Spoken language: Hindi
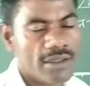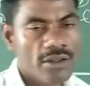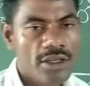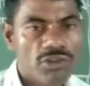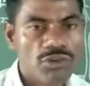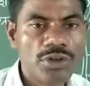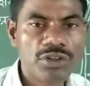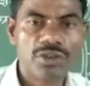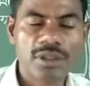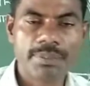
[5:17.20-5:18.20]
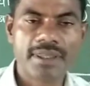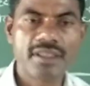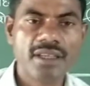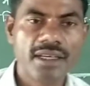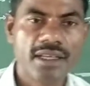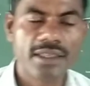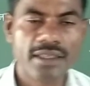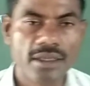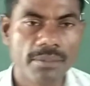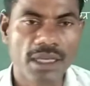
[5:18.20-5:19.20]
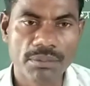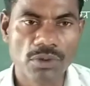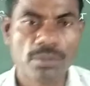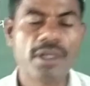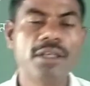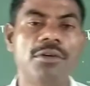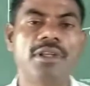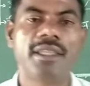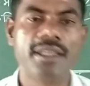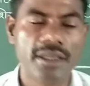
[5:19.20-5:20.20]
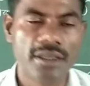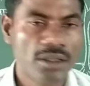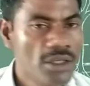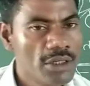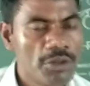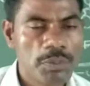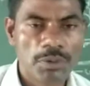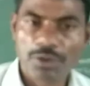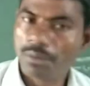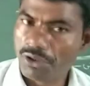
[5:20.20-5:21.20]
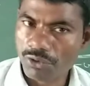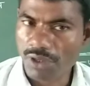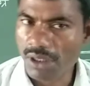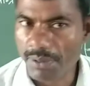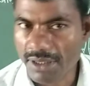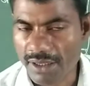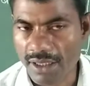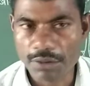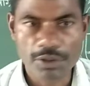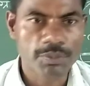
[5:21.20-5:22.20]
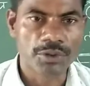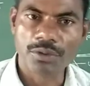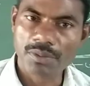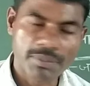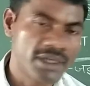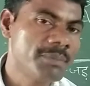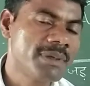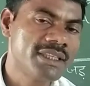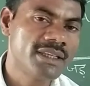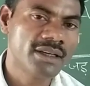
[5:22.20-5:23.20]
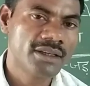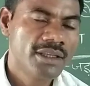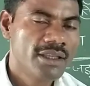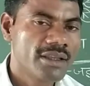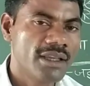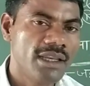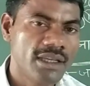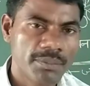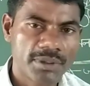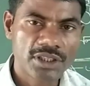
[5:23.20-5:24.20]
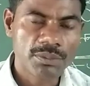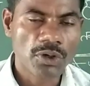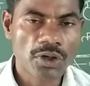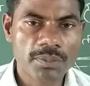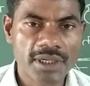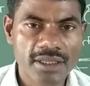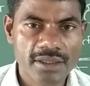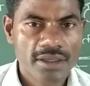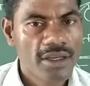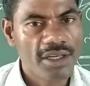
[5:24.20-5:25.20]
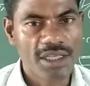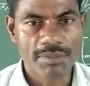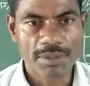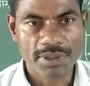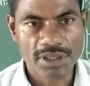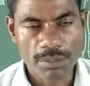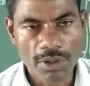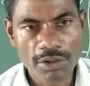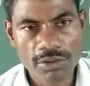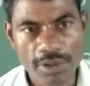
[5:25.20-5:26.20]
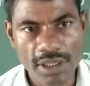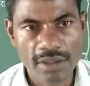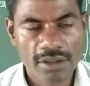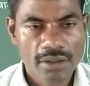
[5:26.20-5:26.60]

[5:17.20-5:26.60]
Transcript: हैं छोटी छोटी पत्तियाँ निकलती हैं बाद में वो बड़ी हो जाती हैं कुछ पौधों में छोटी पत्तियाँ कुछ पौधों में बड़ी पत्तियाँ केले की पत्ती बहुत बड़ी नीम की पत्ती बहुत छोटी